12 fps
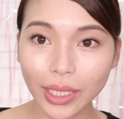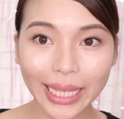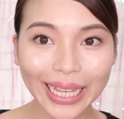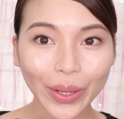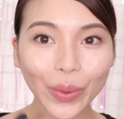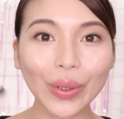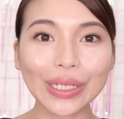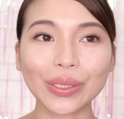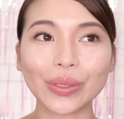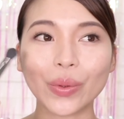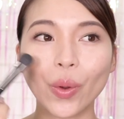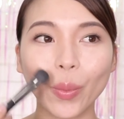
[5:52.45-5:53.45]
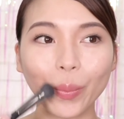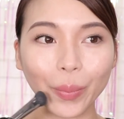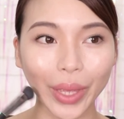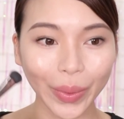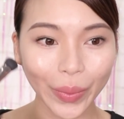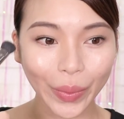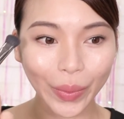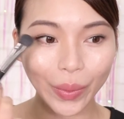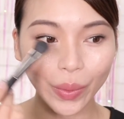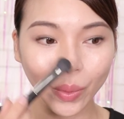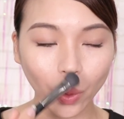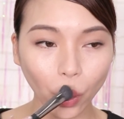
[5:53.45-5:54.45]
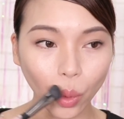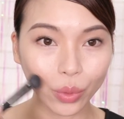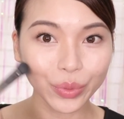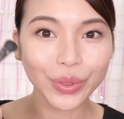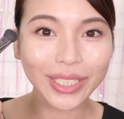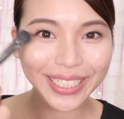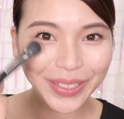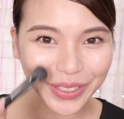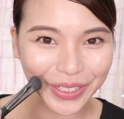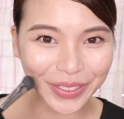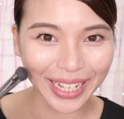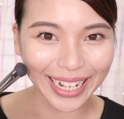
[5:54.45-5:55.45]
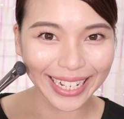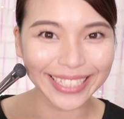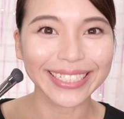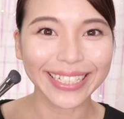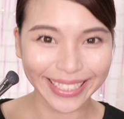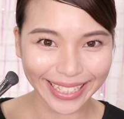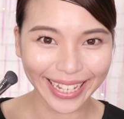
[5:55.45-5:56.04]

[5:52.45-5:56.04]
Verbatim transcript: にっこりするほっぺをこう縁取るような感じです